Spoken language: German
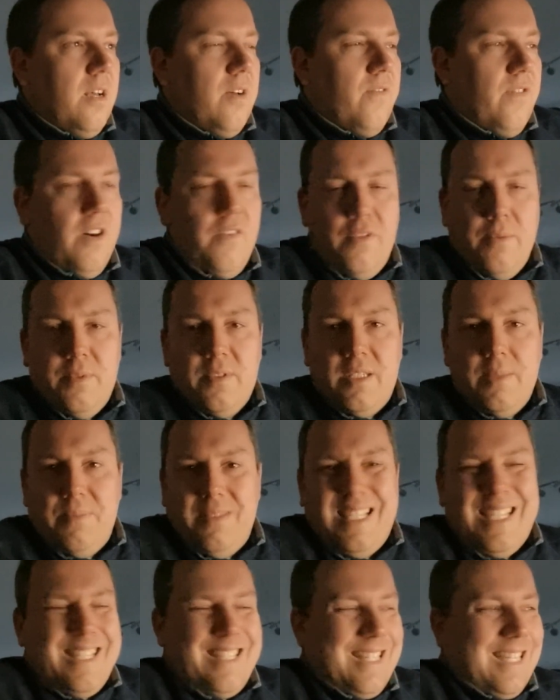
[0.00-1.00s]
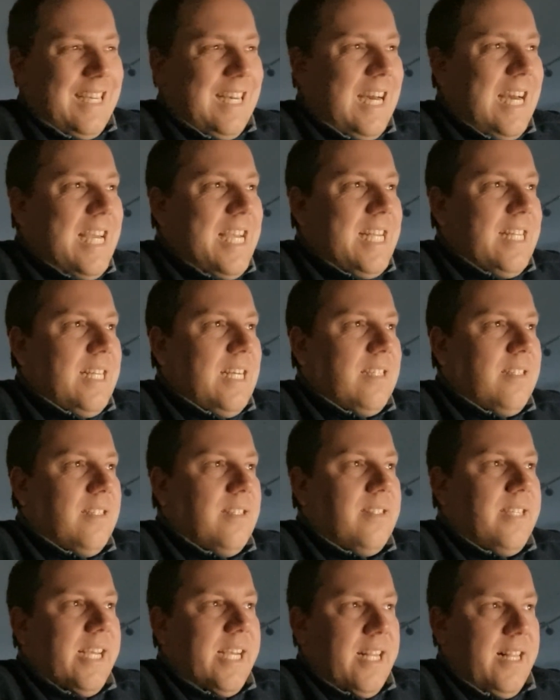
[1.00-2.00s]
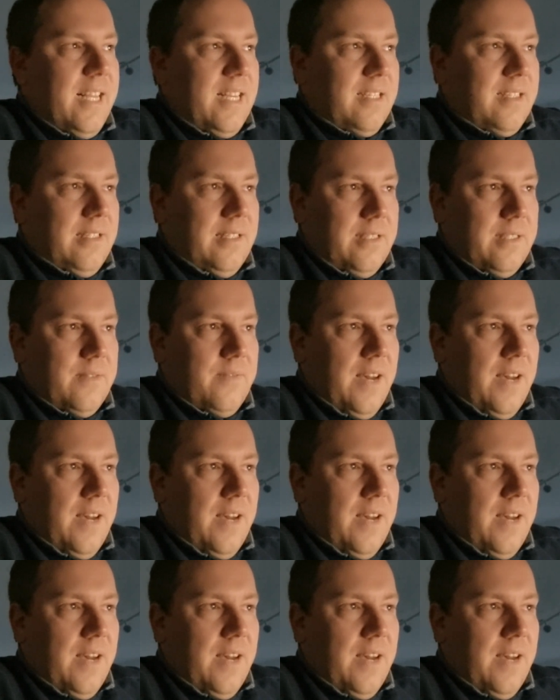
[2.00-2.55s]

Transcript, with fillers: V75-3, das ist die Klasse